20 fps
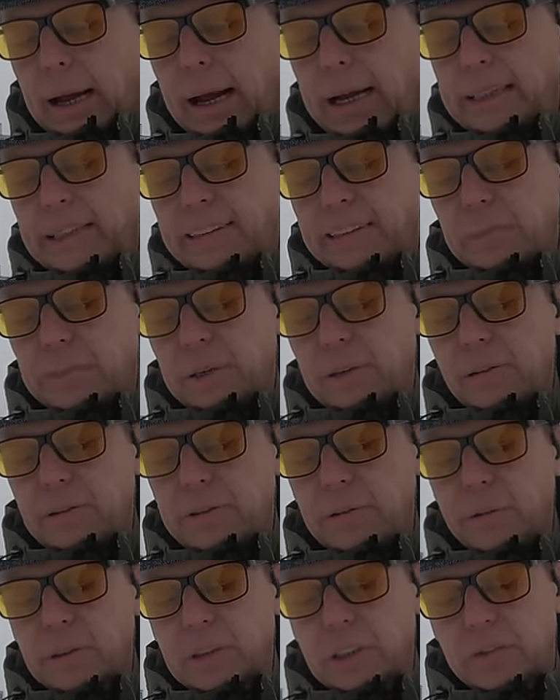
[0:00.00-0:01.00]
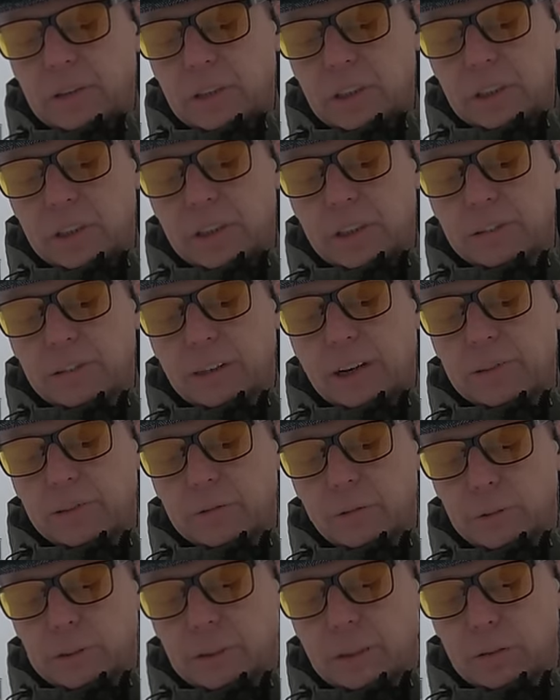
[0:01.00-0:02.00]
А если бы революционное движение
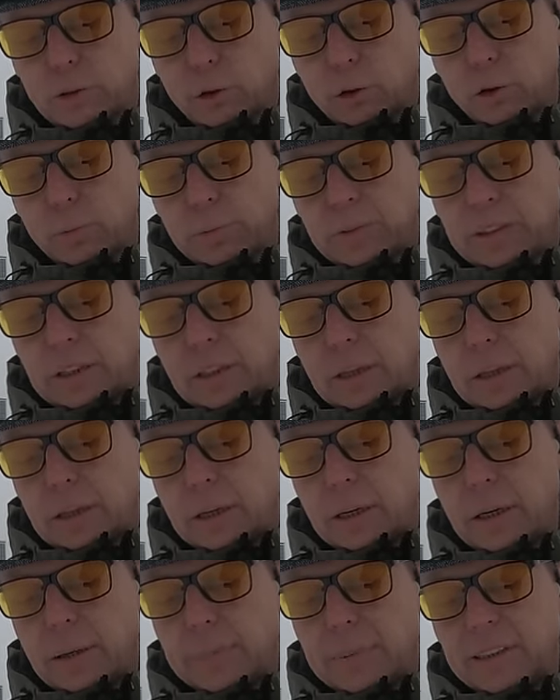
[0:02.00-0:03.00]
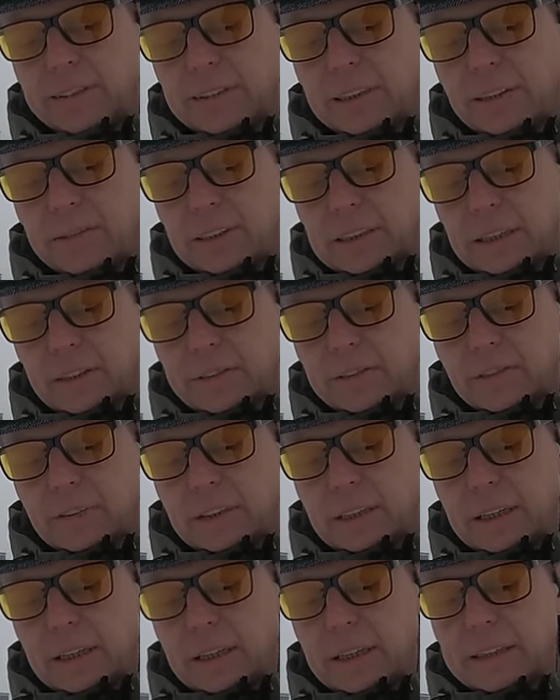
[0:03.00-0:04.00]
разрослось, то думское
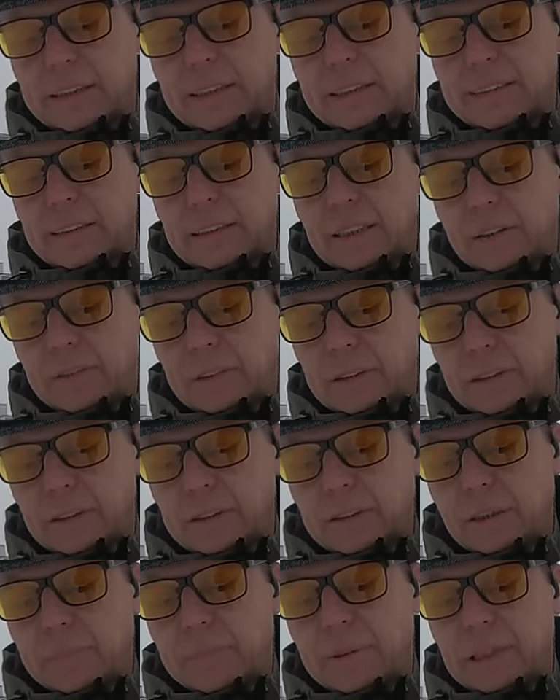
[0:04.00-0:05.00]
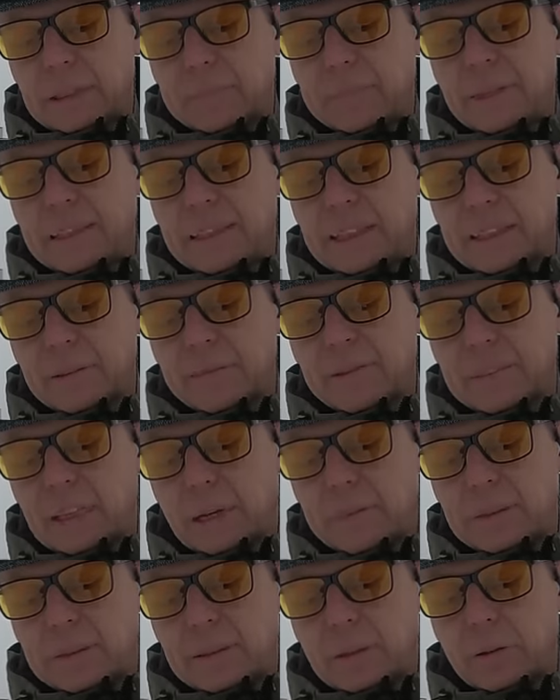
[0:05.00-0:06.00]
представительство не остановилось перед принятием
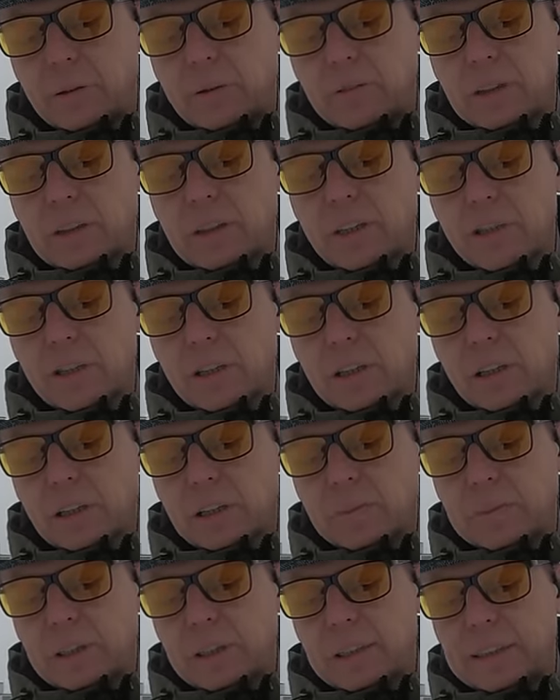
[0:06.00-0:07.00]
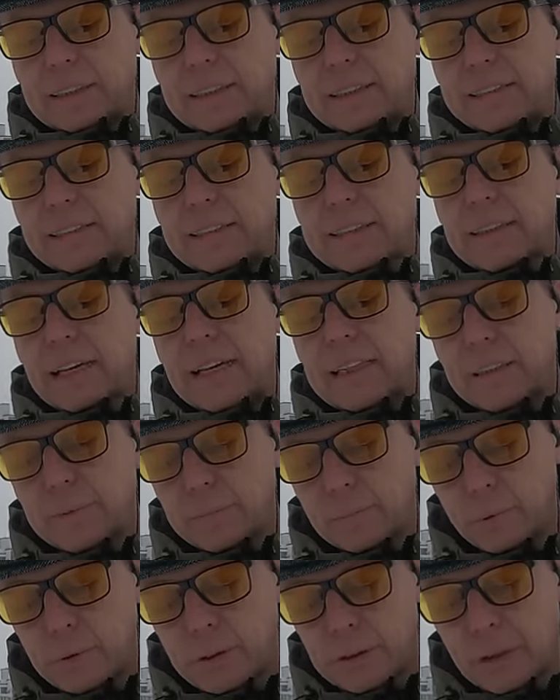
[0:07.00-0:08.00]
самых серьезных решительных мер. Если надо
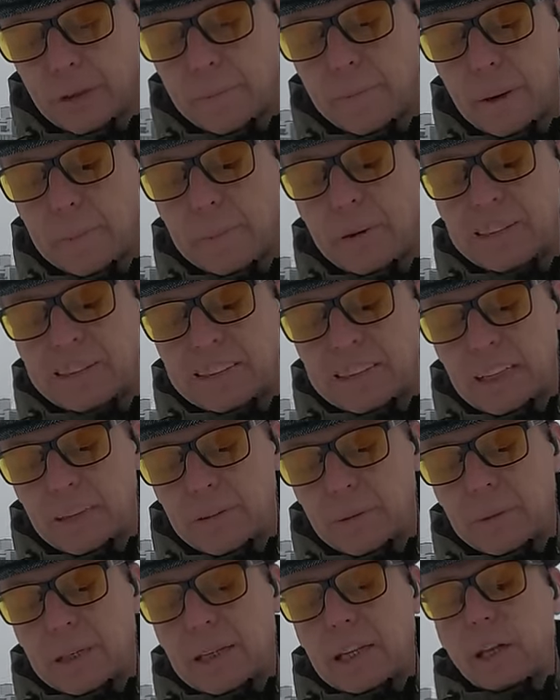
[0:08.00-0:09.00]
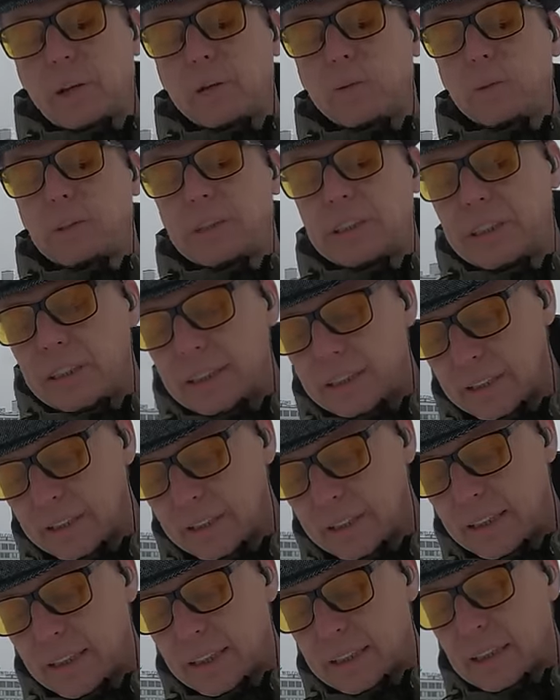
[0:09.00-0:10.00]
будет, мы поставим
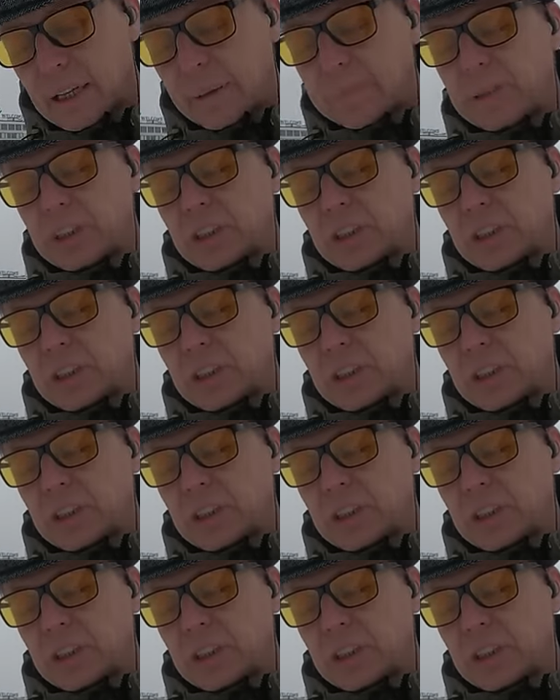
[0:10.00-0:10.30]
гильютины на